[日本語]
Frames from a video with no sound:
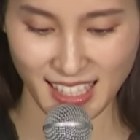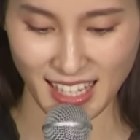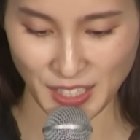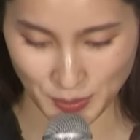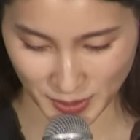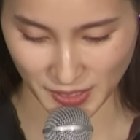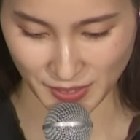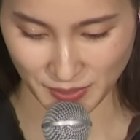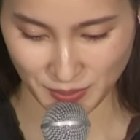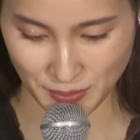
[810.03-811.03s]
えトムく
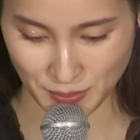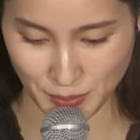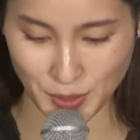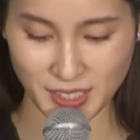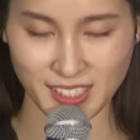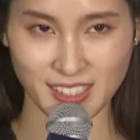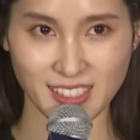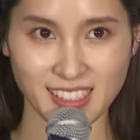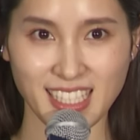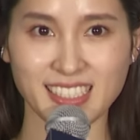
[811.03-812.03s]
ん、もうすぐ
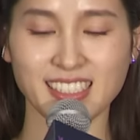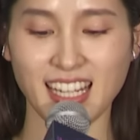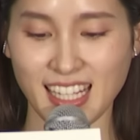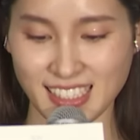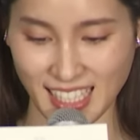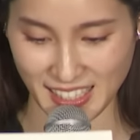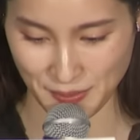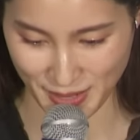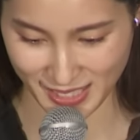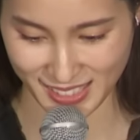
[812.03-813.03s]
桜が咲き
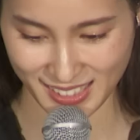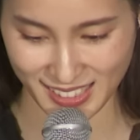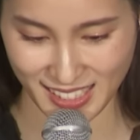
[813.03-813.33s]
ます。